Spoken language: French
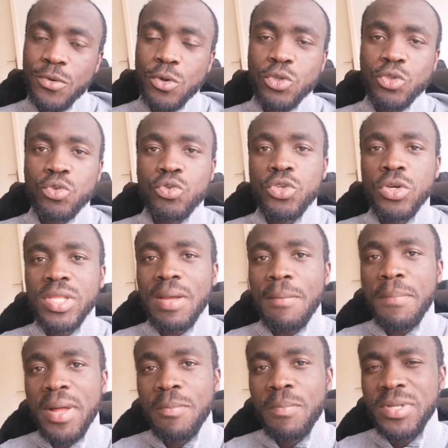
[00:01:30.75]
Aujourd'hui, on
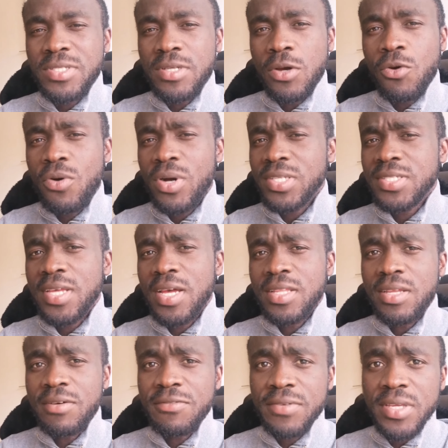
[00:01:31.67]
n'en parle pas encore assez
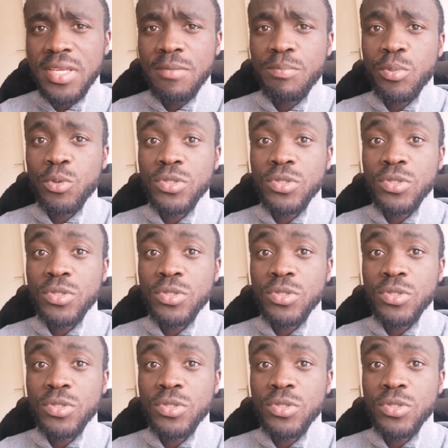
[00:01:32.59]
en Afrique.